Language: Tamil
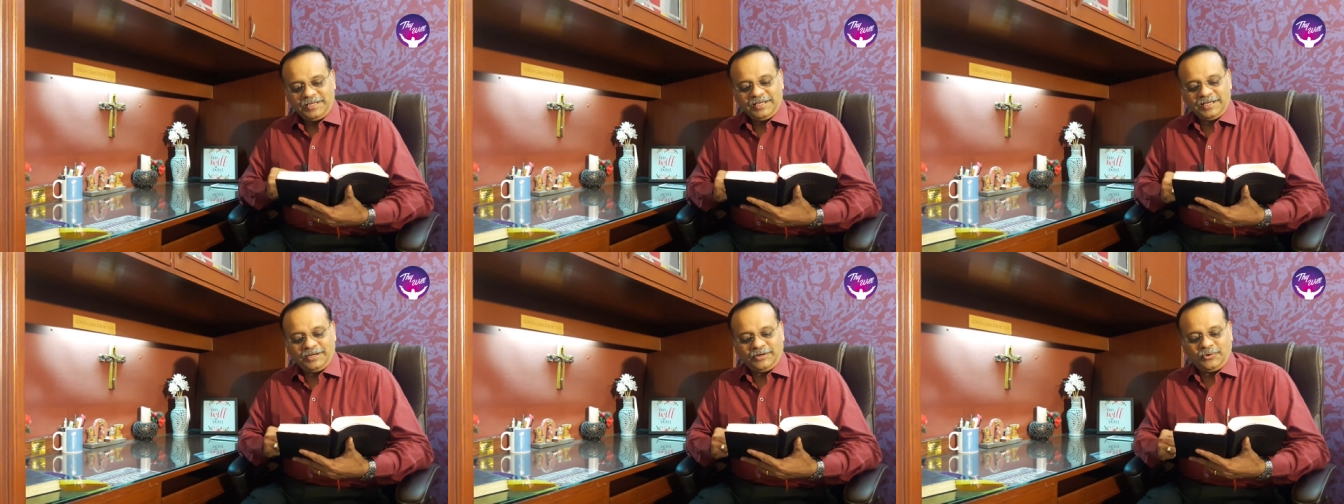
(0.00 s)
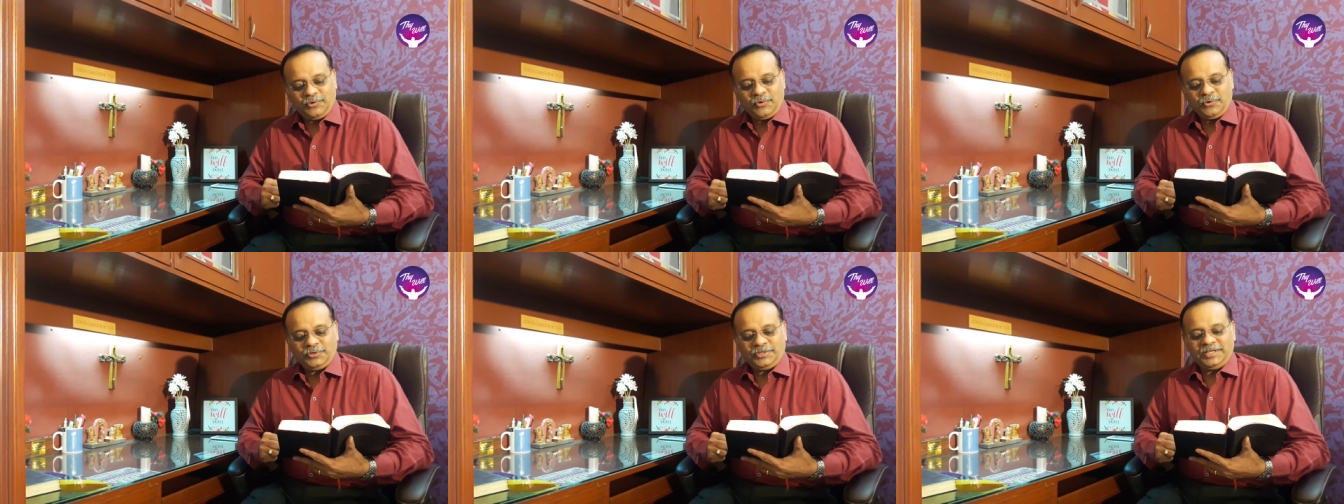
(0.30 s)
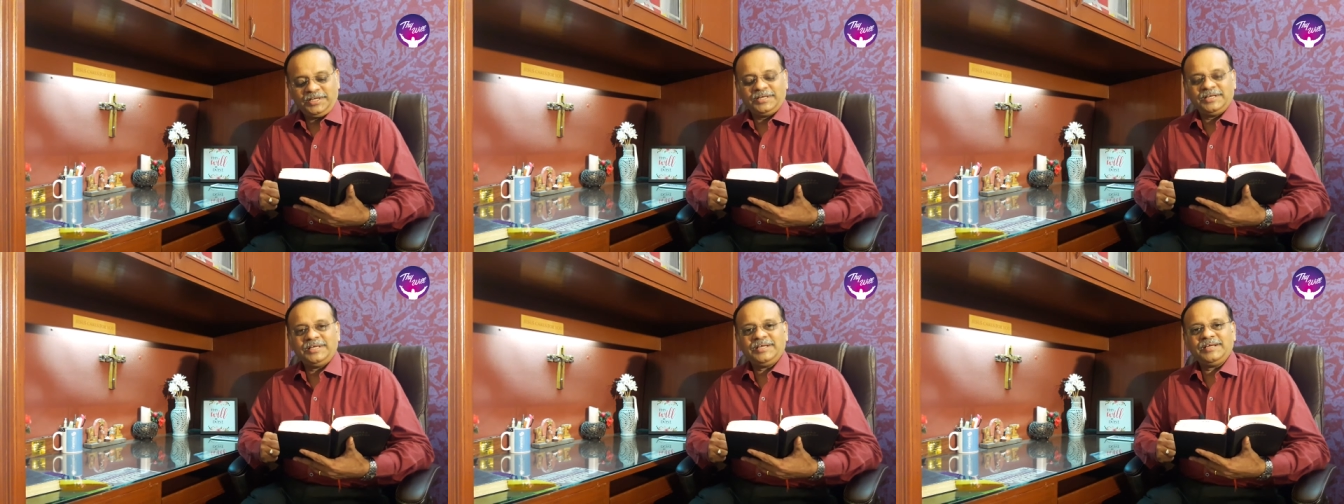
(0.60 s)
என்
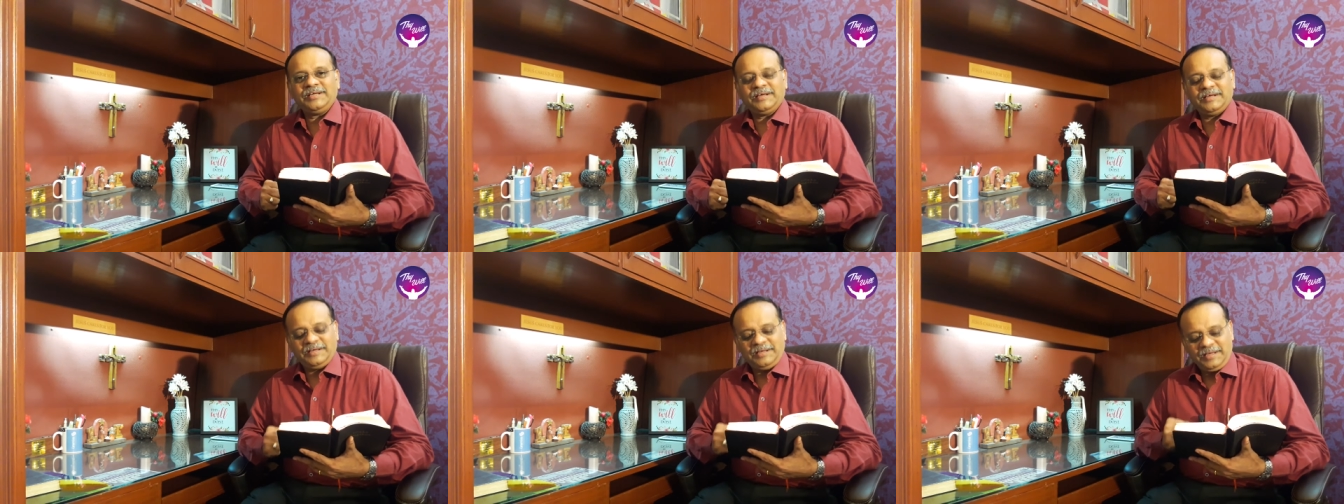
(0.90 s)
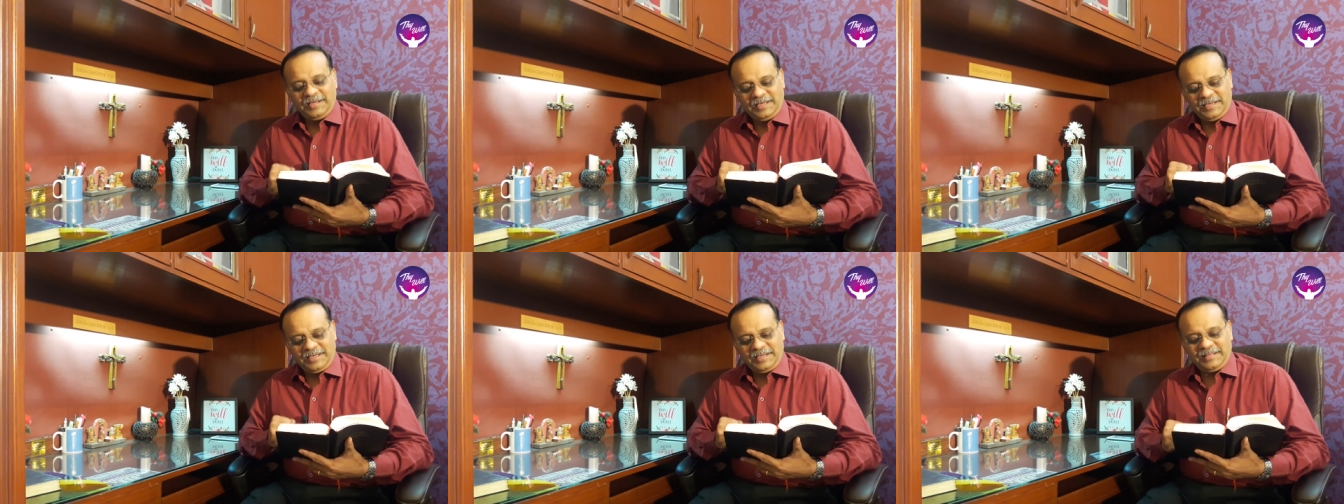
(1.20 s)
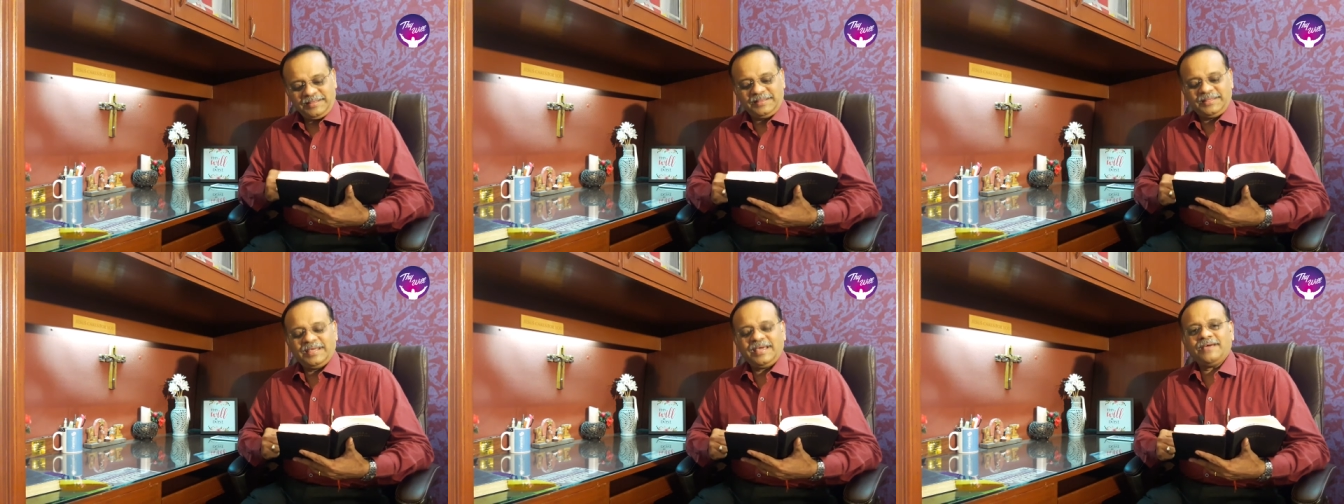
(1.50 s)
கோட்டை நீங்க
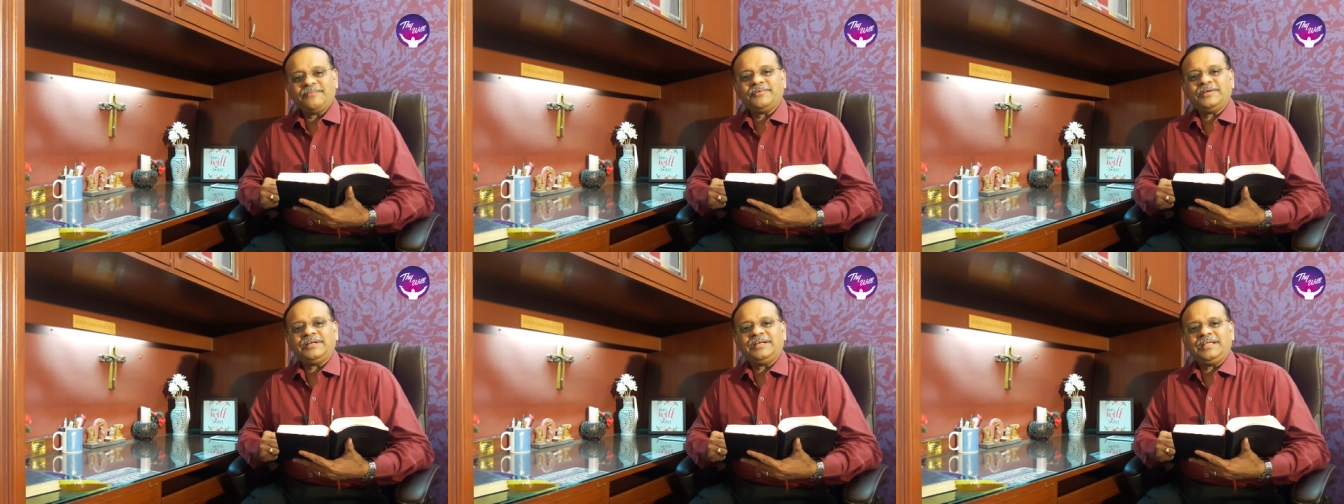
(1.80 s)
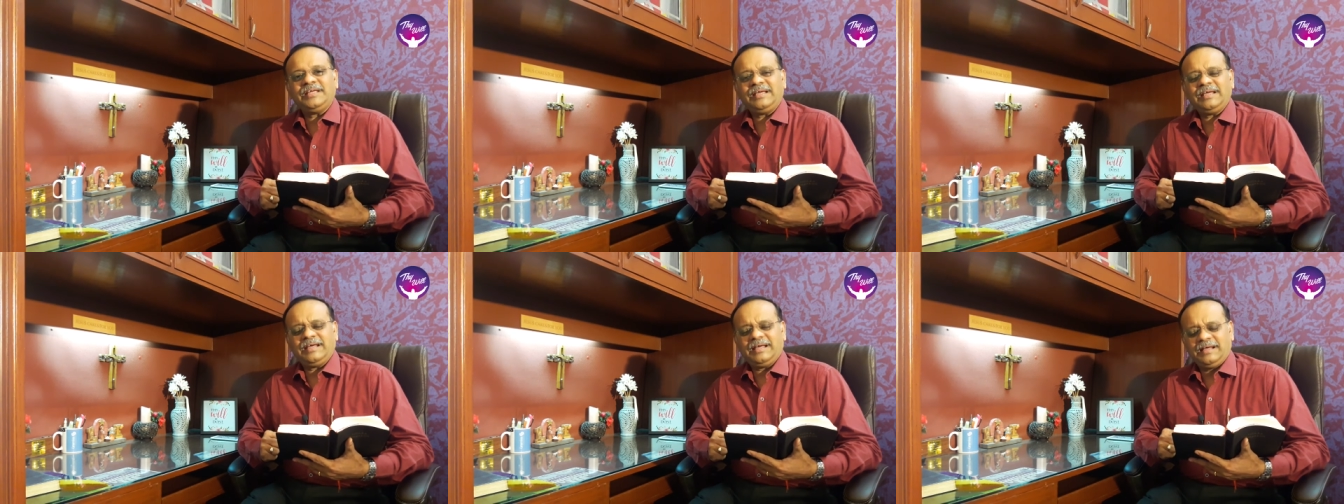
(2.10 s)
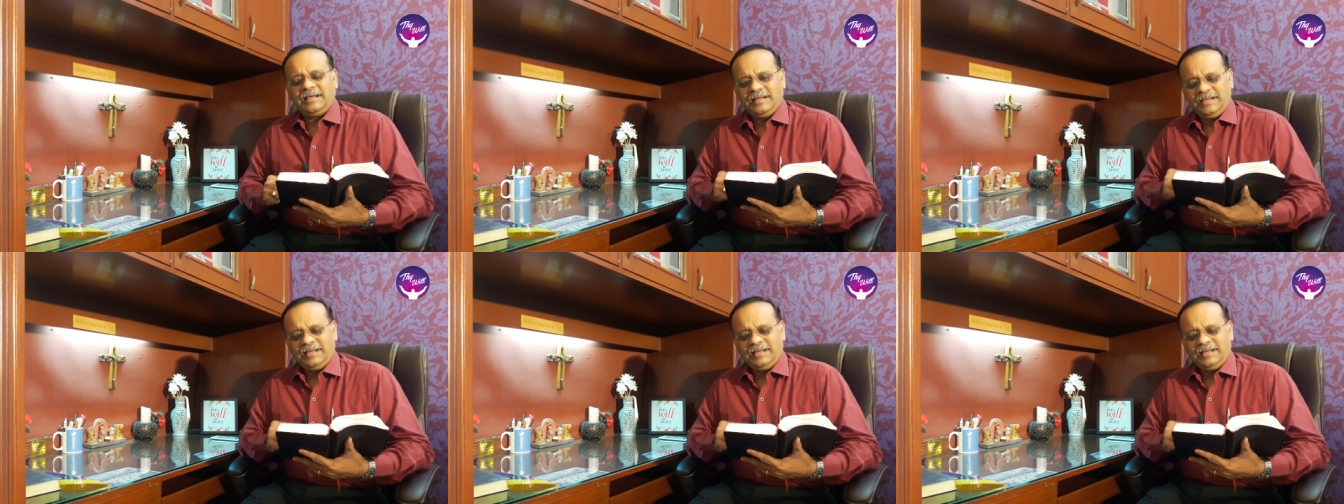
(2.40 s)
என் தேவன் நீங்க